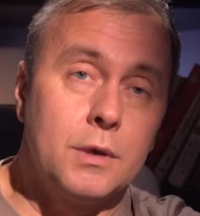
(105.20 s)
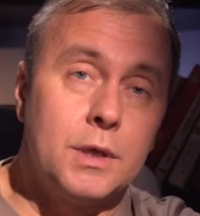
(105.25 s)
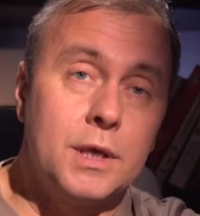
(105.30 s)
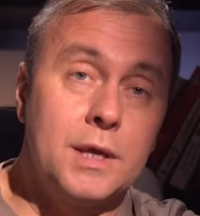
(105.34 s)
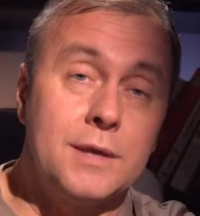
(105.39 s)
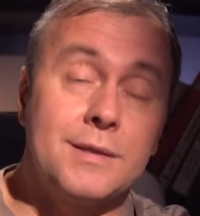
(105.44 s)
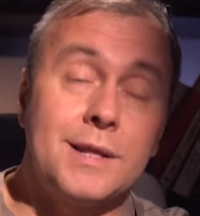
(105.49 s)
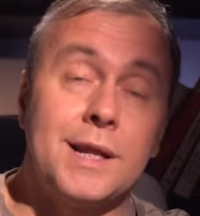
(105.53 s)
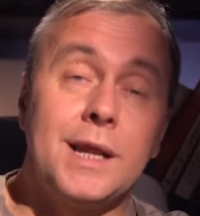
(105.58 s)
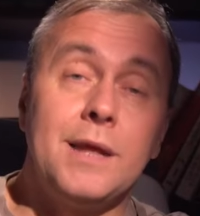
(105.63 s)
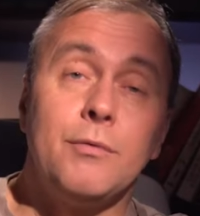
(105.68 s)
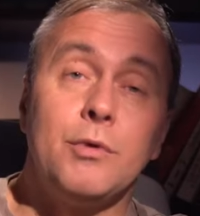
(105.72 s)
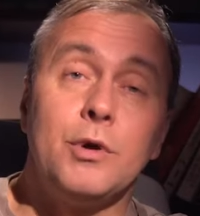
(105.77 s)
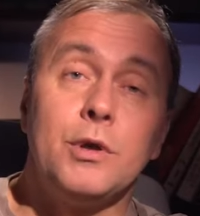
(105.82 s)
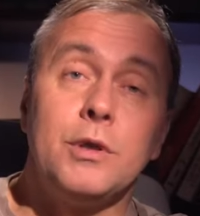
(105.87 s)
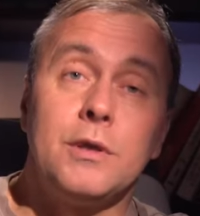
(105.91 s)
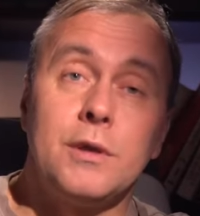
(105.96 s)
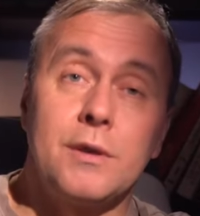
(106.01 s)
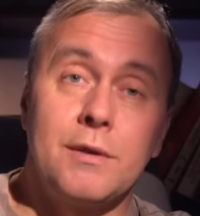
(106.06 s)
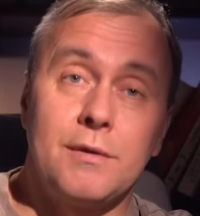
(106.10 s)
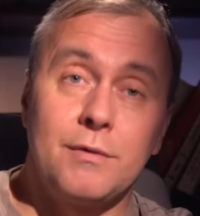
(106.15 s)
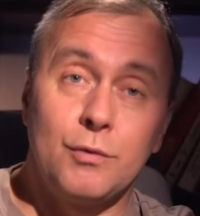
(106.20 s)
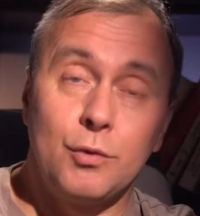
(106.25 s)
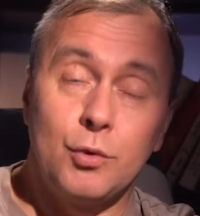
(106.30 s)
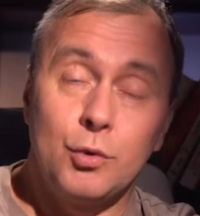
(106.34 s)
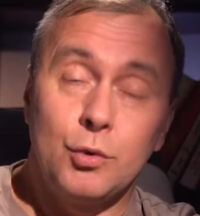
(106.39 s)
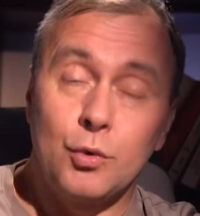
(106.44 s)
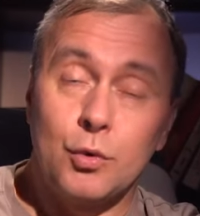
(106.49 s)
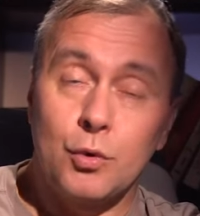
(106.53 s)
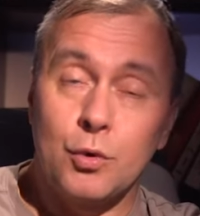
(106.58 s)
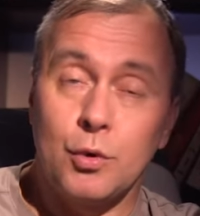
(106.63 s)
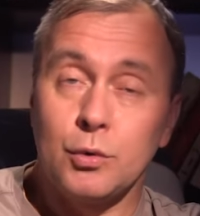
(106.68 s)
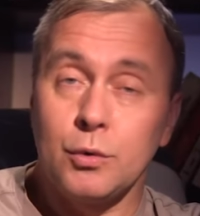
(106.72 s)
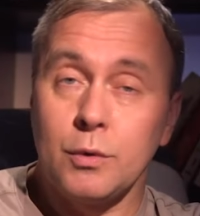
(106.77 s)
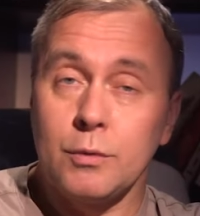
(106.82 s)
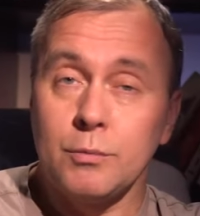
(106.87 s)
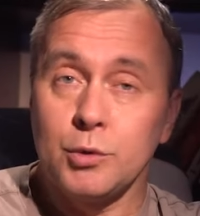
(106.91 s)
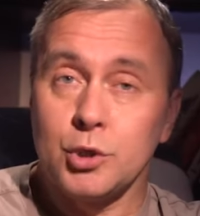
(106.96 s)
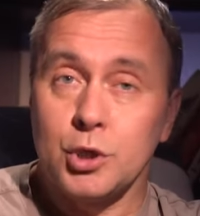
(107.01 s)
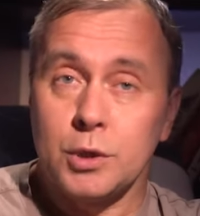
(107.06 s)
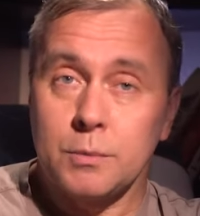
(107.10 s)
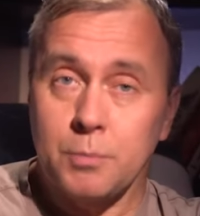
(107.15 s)
Если его интересует урон, он
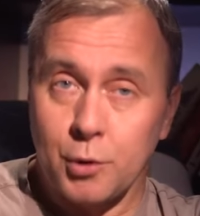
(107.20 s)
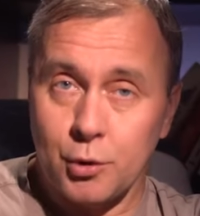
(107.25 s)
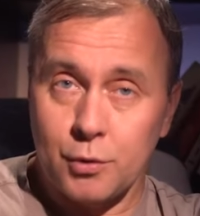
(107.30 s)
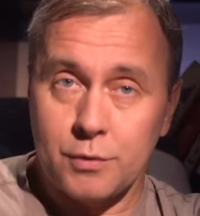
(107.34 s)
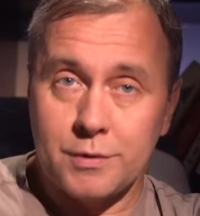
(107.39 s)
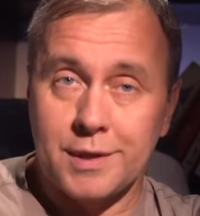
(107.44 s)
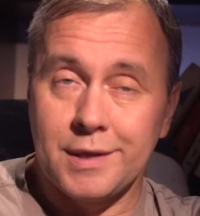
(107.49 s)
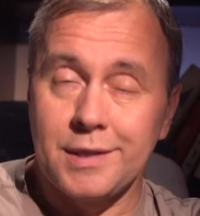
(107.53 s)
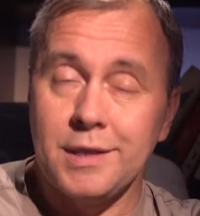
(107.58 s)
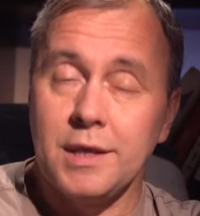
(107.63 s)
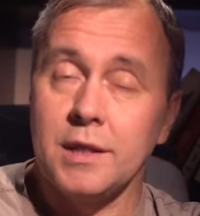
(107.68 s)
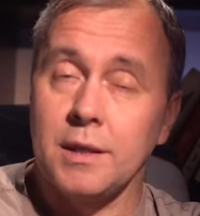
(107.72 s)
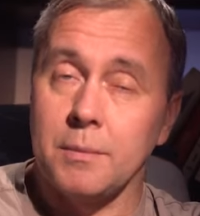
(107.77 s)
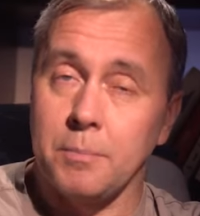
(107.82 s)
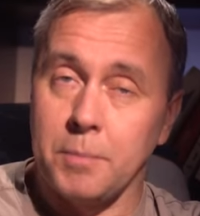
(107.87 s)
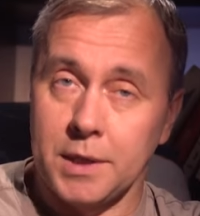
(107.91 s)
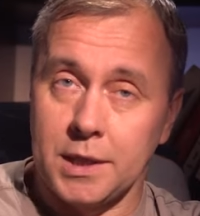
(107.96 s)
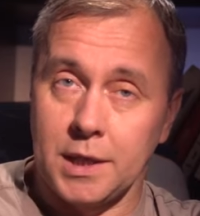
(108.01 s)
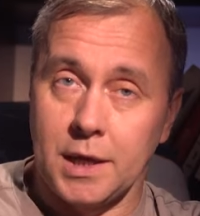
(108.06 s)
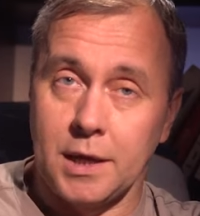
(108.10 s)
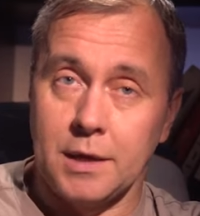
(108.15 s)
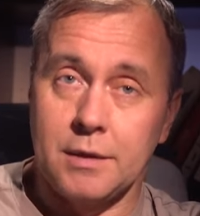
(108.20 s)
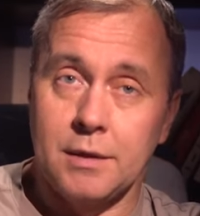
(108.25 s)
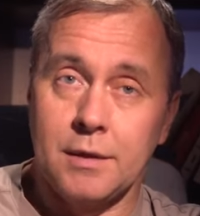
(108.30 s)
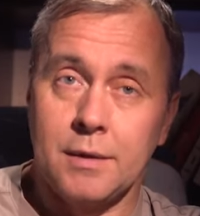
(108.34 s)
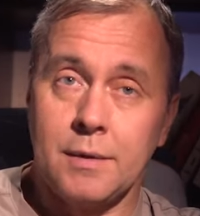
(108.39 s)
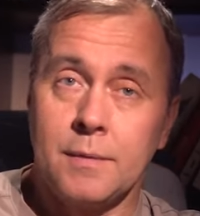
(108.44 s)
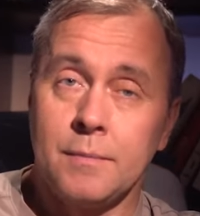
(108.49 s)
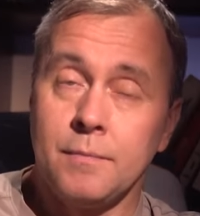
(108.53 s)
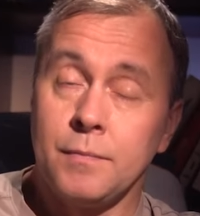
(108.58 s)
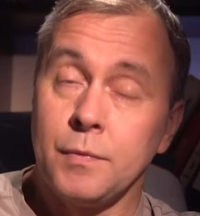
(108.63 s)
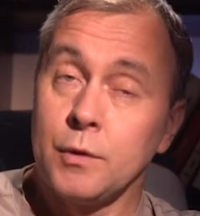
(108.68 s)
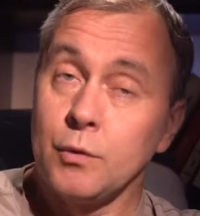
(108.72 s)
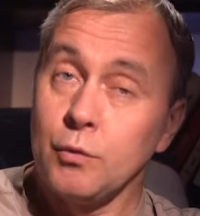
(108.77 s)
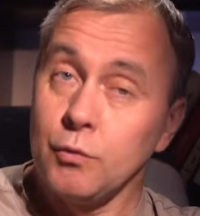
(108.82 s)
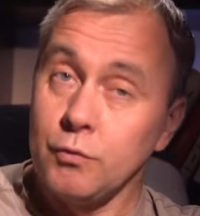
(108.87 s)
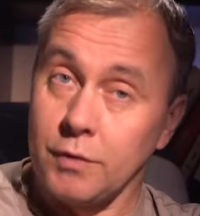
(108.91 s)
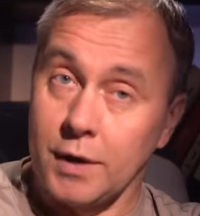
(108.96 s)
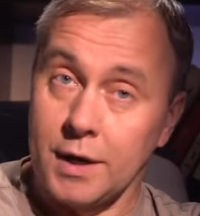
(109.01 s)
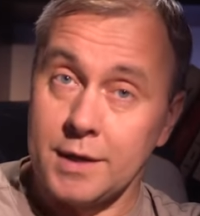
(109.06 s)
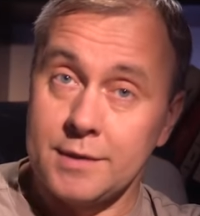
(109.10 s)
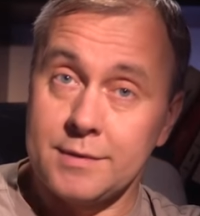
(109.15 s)
может просто не нападать
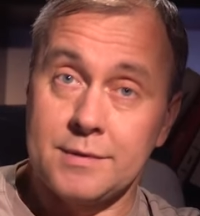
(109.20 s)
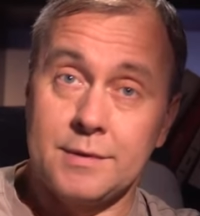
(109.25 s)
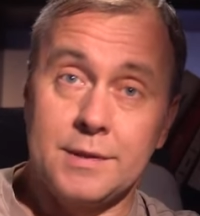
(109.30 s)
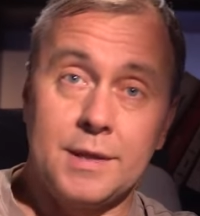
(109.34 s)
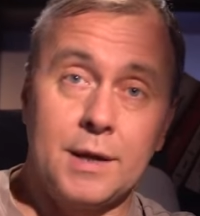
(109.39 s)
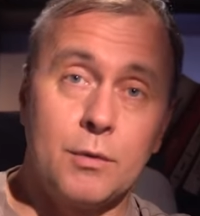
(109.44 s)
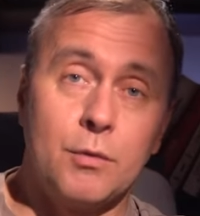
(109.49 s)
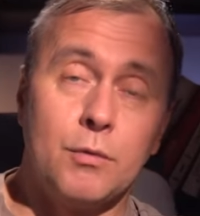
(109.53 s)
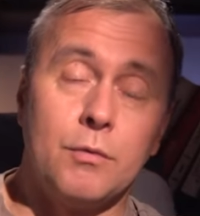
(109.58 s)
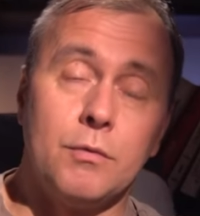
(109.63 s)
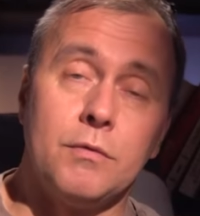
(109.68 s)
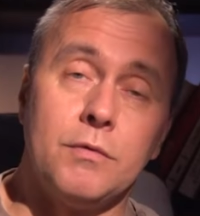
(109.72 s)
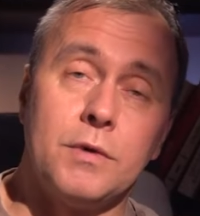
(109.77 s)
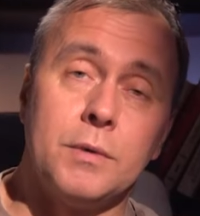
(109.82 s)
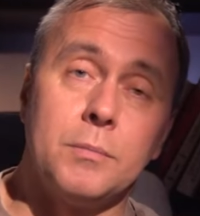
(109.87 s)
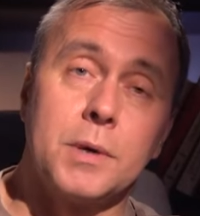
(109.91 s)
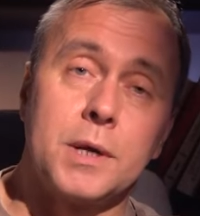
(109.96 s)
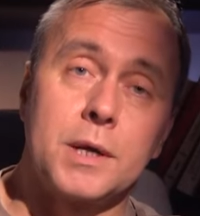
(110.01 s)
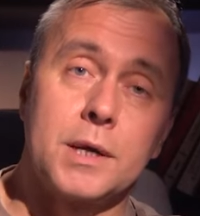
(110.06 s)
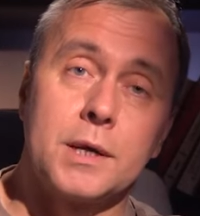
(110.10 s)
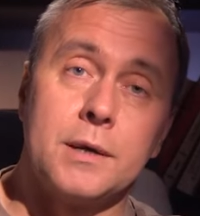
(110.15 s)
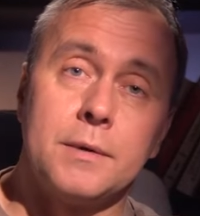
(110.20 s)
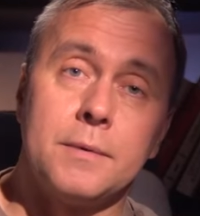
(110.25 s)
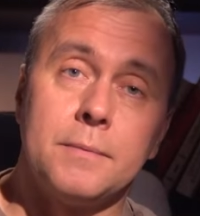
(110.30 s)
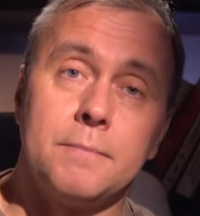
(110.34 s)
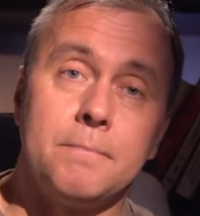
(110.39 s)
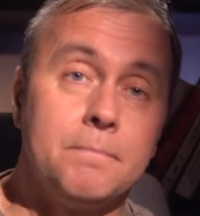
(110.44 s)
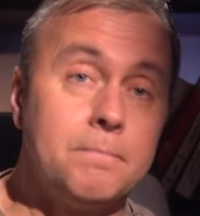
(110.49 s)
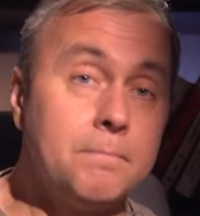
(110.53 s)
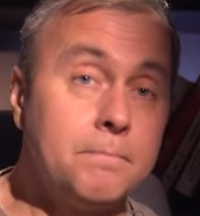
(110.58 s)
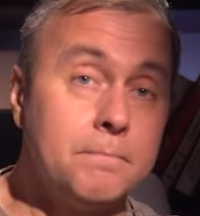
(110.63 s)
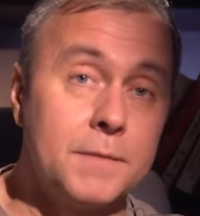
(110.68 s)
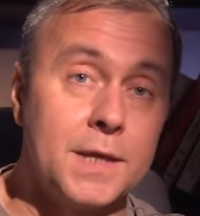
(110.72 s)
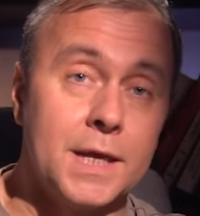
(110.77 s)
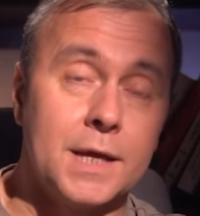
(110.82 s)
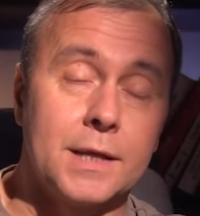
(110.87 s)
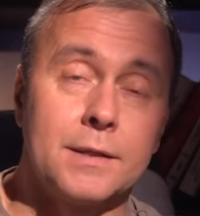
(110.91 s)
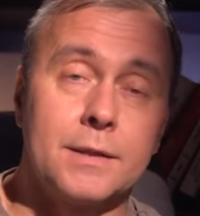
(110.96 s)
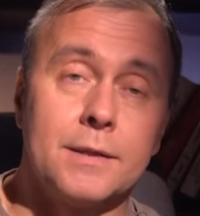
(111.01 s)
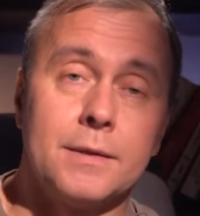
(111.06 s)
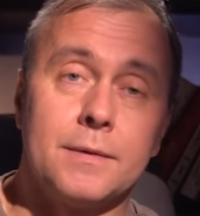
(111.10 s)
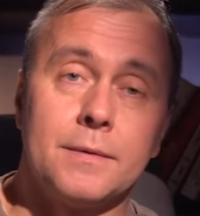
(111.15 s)
у вас такого выбора
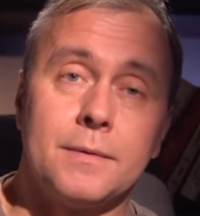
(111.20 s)
нет.